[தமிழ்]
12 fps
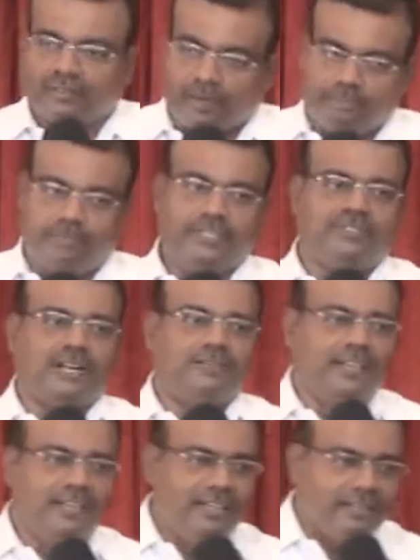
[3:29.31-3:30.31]
தப்பி
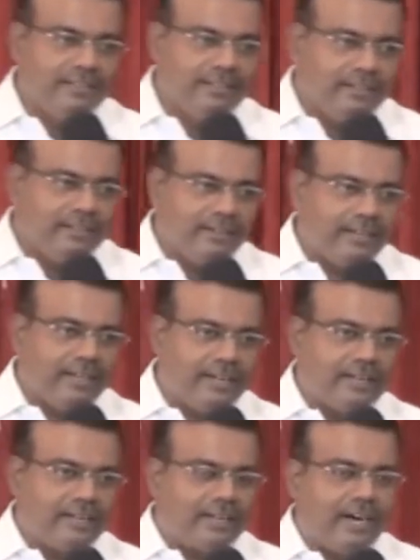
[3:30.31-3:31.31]
தவறி என்ன
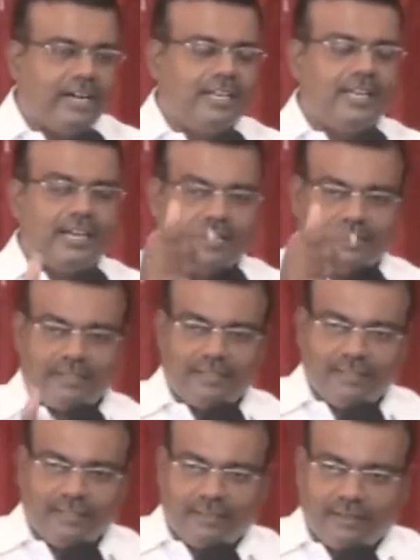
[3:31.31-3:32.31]
காயா
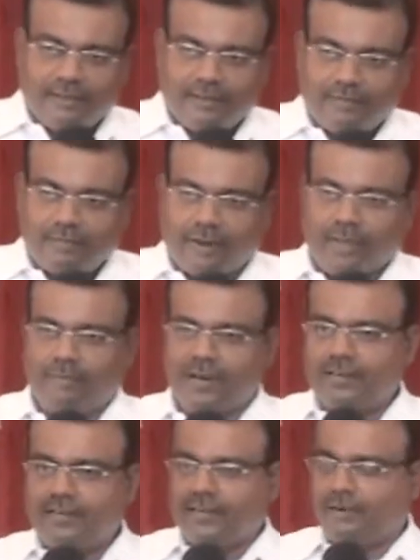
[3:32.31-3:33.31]
பழமா
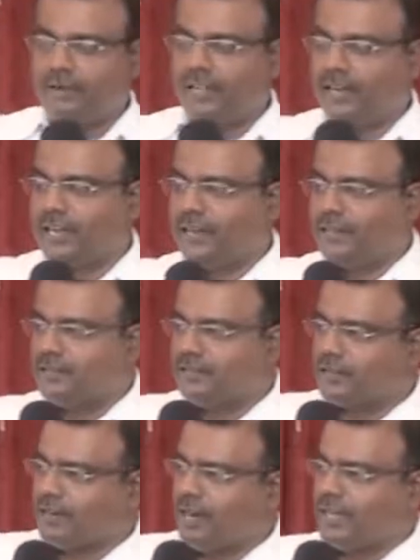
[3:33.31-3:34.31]
அப்படின்னா
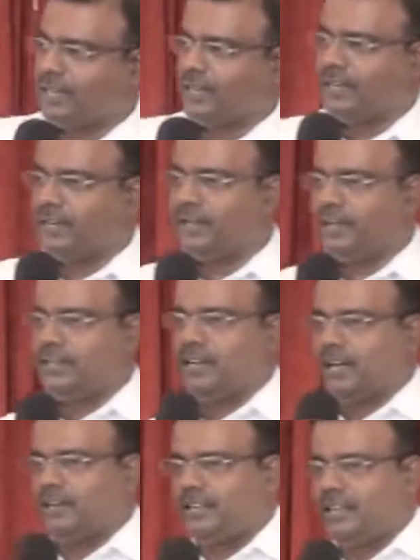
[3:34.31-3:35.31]
காயினை ஹெட்
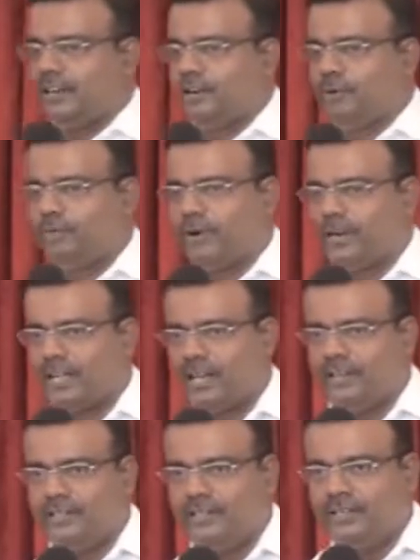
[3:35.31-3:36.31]
ஆர் டெயில்னு
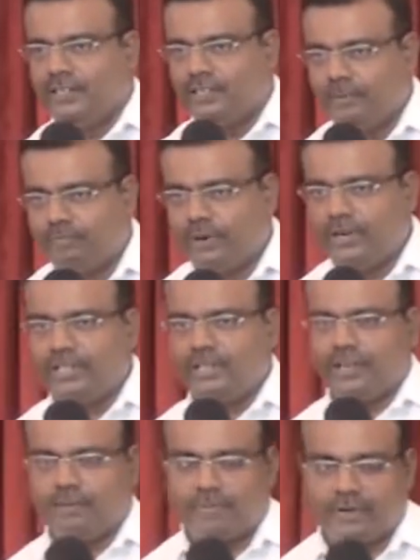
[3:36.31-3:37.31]
போட்டால் இப்படி
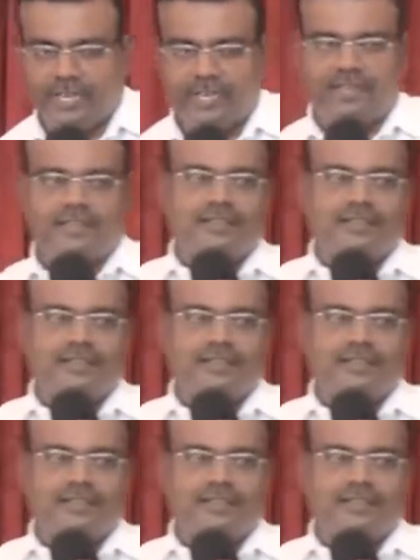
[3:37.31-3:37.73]
அப்படி